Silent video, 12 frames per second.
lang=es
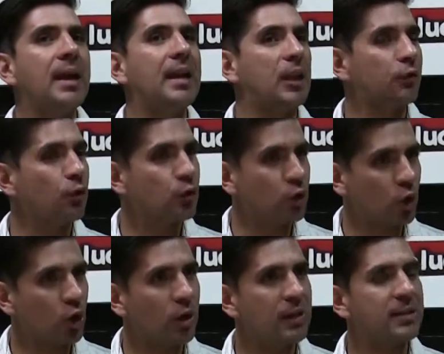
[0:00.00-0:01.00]
y las
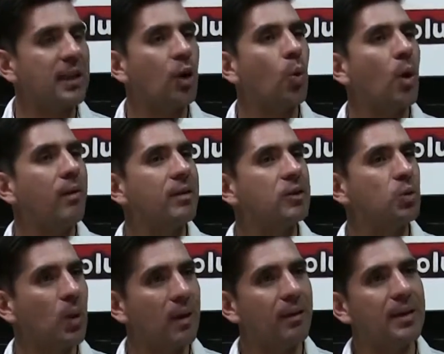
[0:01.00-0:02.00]
funciones del jueves
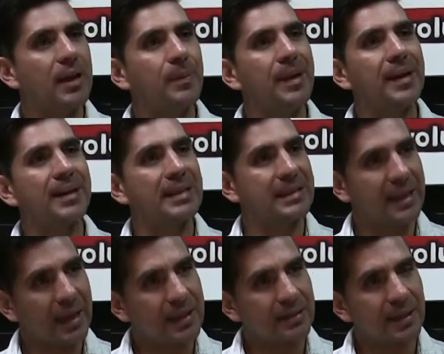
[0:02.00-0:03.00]
9 y el viernes
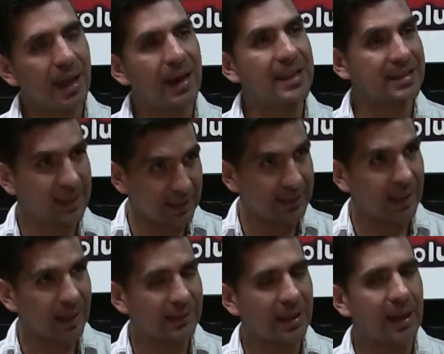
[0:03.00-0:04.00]
10 a las 7
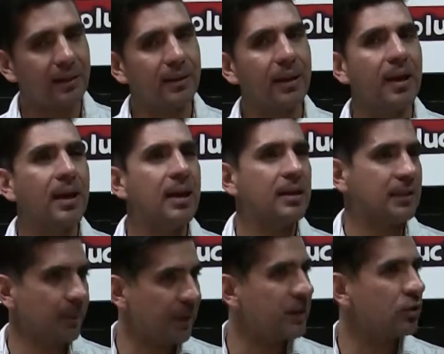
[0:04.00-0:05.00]
de la tarde
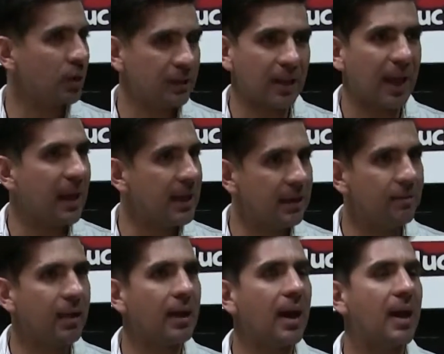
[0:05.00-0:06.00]
también son entrada
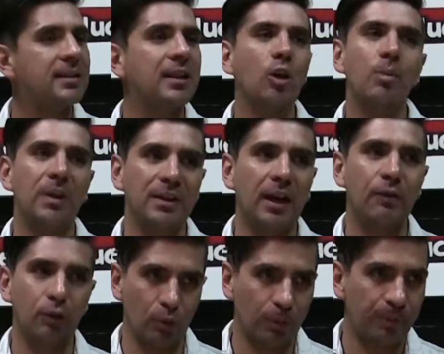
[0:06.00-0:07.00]
libre hasta completar
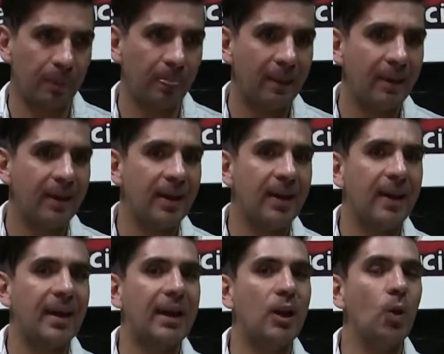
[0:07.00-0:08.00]
aforo.
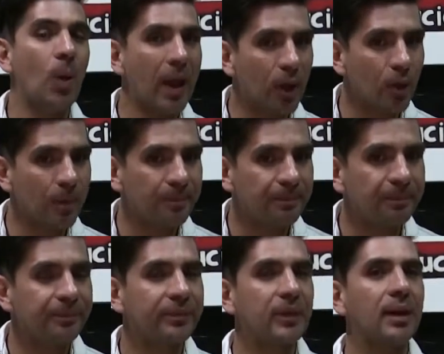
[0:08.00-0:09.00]
Luego,
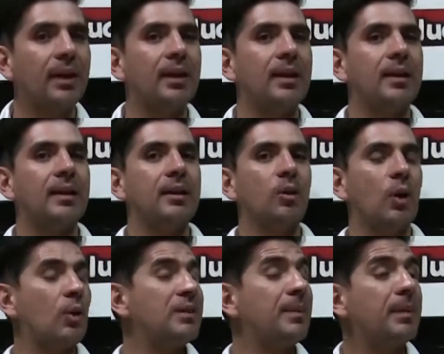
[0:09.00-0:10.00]
eh,
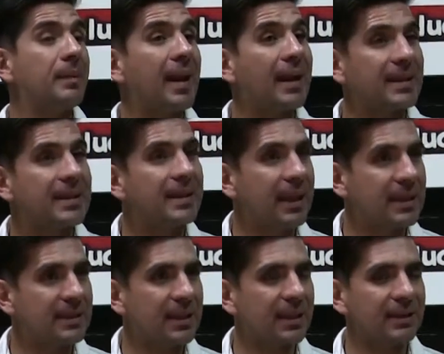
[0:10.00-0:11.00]
luego de esta primera
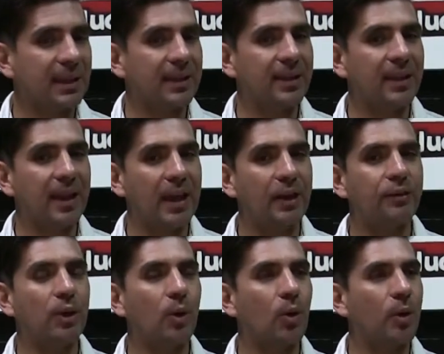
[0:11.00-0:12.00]
residencia de Tania
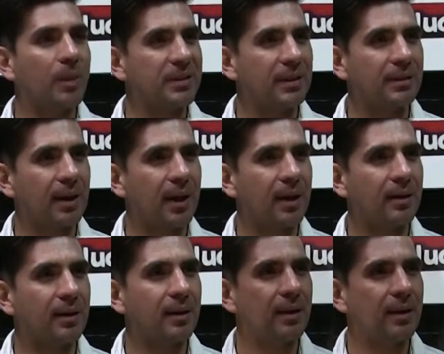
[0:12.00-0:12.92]
IDF y luego de presentar